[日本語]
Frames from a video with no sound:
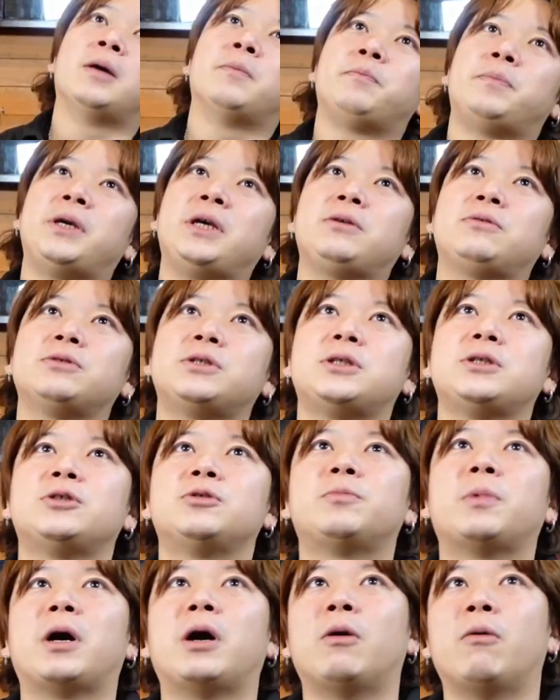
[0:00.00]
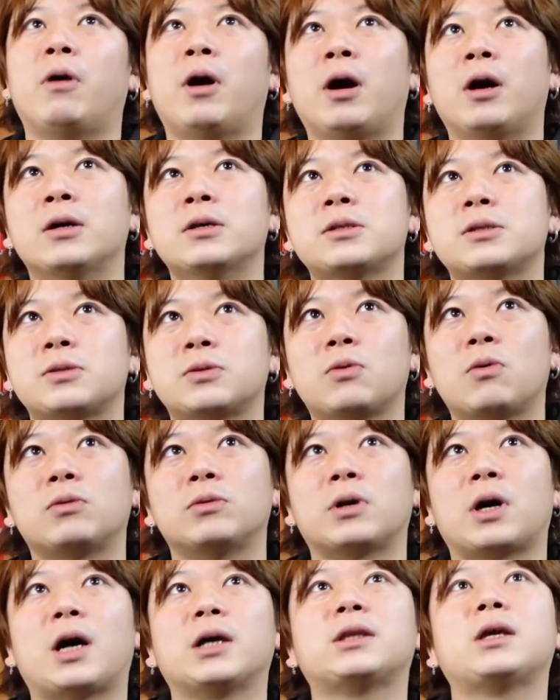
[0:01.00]
い、ピンクシルバーはすごく
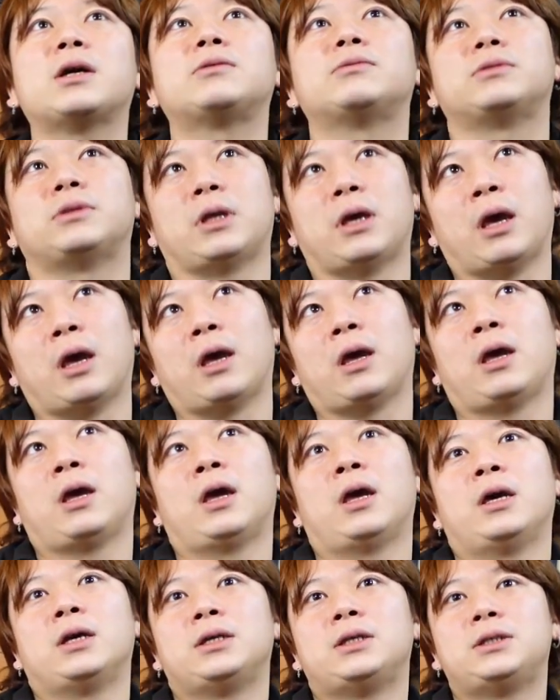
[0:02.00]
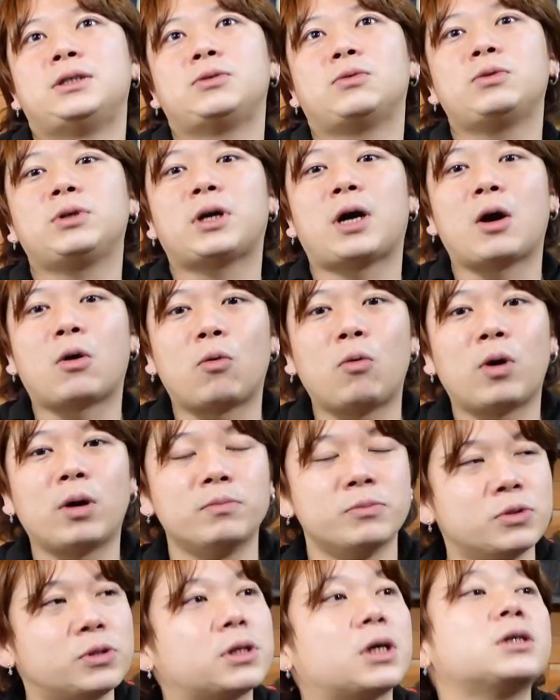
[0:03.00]
硬くて非常に加工が
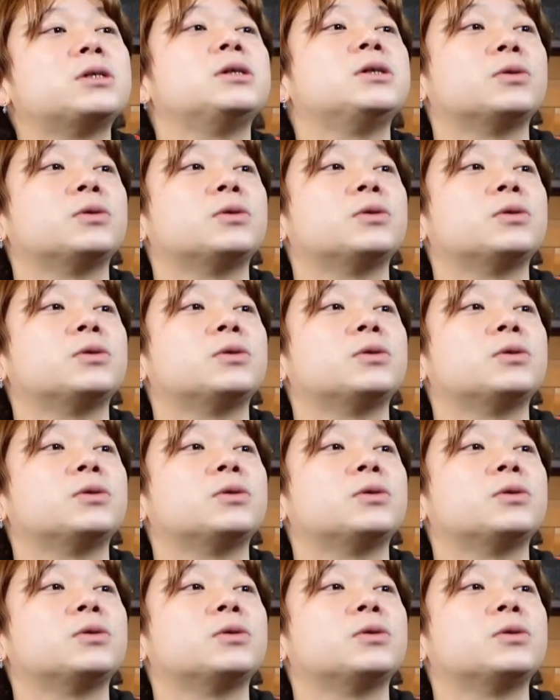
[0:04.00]
難しい